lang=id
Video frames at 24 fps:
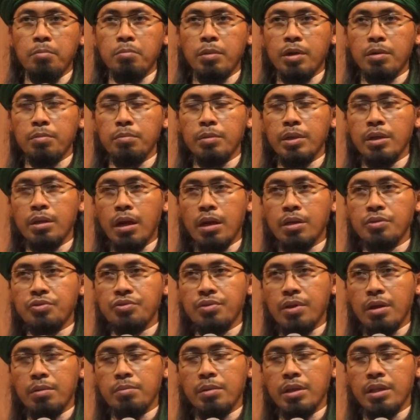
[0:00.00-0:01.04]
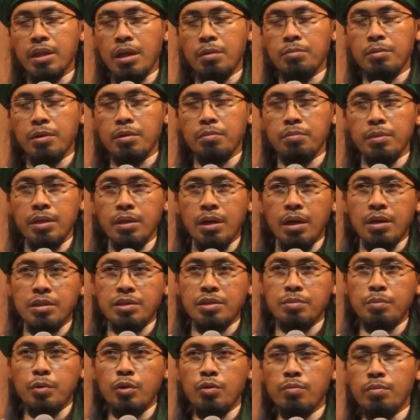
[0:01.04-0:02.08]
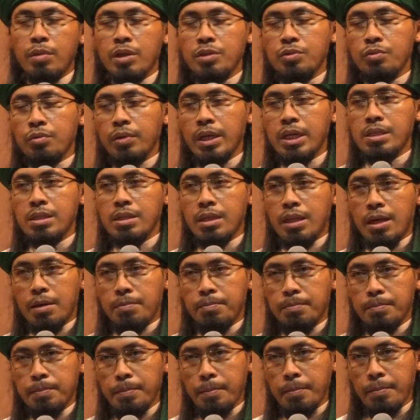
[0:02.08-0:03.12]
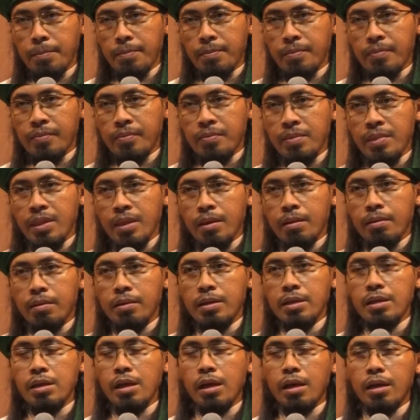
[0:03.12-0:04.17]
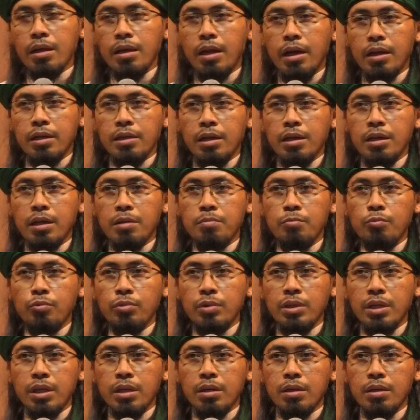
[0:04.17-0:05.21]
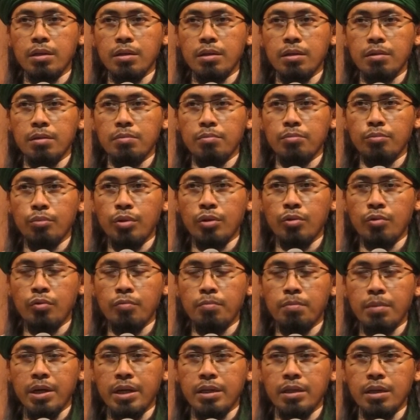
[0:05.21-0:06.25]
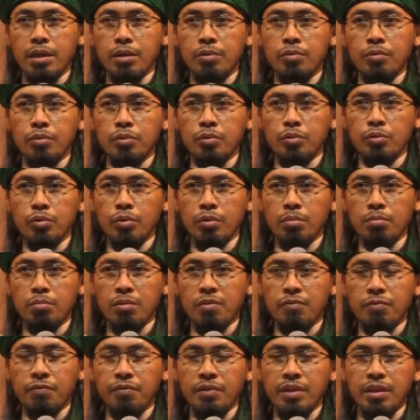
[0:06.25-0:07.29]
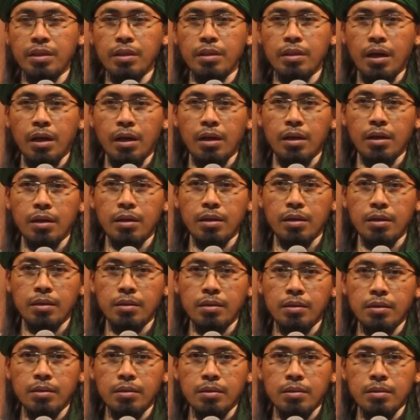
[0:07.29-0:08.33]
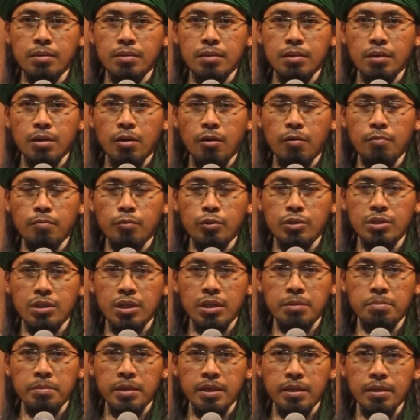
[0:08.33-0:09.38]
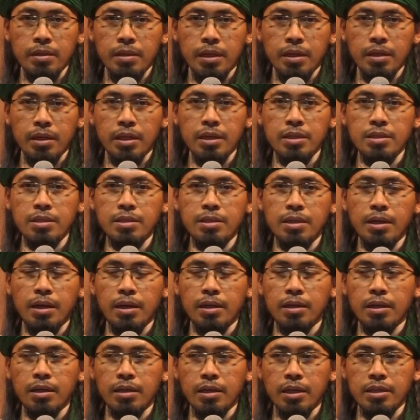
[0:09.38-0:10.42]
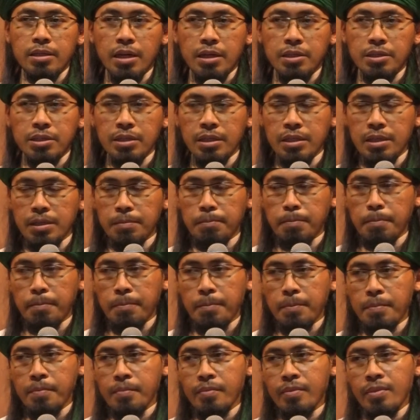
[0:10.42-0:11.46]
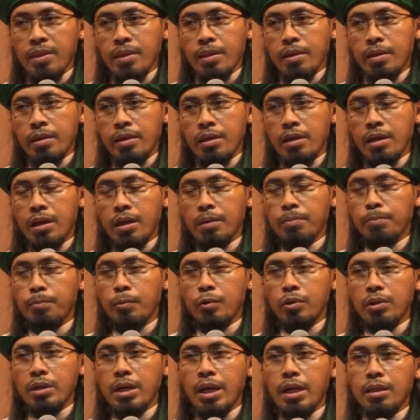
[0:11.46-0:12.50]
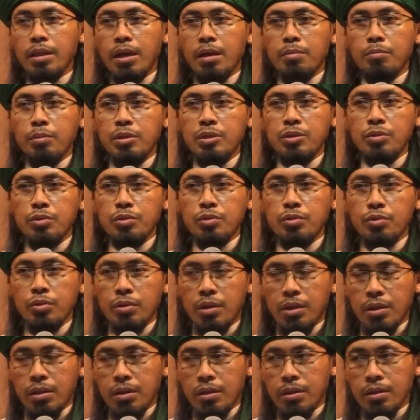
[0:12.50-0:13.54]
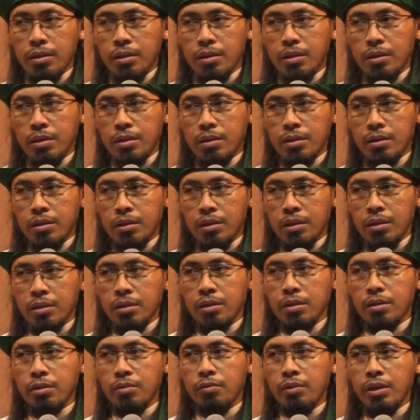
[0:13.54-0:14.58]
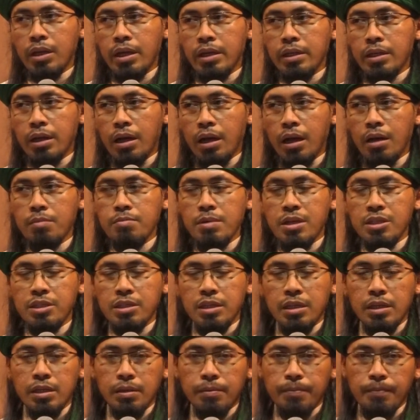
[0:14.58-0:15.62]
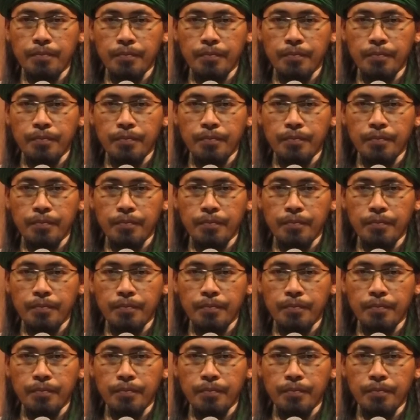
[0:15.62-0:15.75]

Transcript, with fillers: Amr bin As, sahabat Amr bin As belum masuk Islam, dialah yang kemudian berupaya untuk memfitnah kaum muslimin yang hijrah ke Najasyi ia pun datang menyusul ke wilayah Habasyi